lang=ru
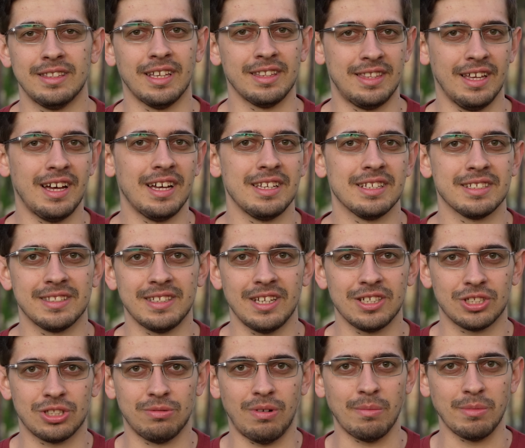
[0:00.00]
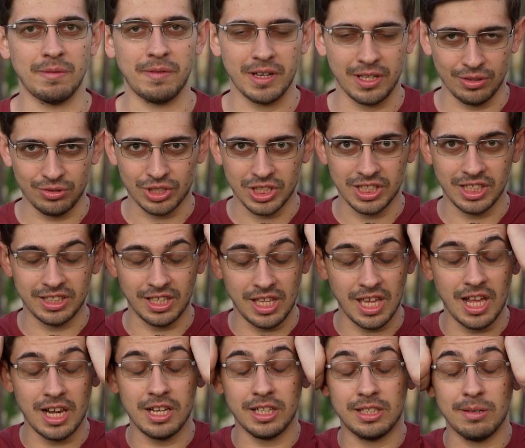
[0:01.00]
Да-да, я знаю, что вам, наверное, уже
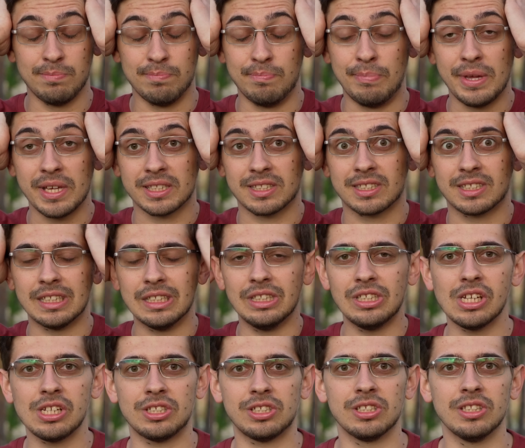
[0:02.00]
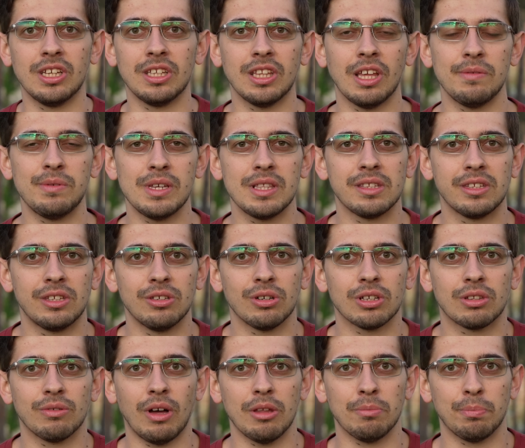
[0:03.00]
надоели эти бесконечные новинки
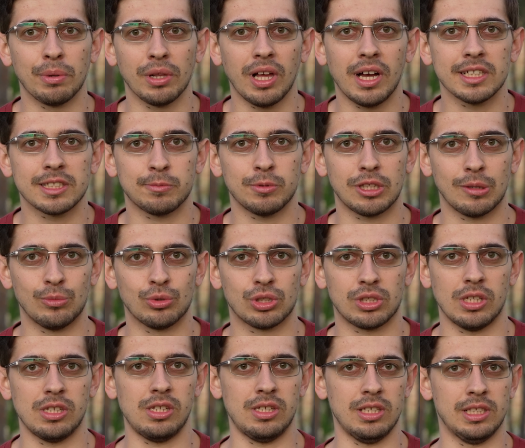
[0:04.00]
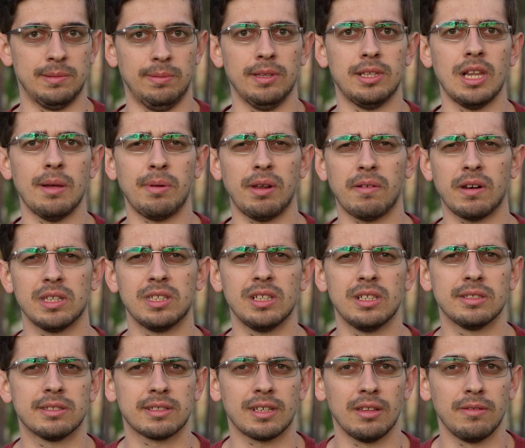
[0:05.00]
от OnePlus, потому что они действительно
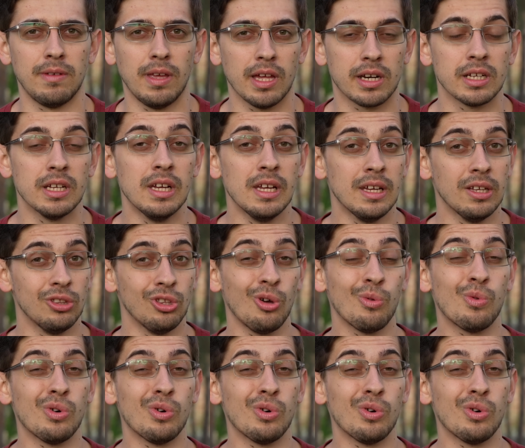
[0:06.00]
превратились в конвейер. Ну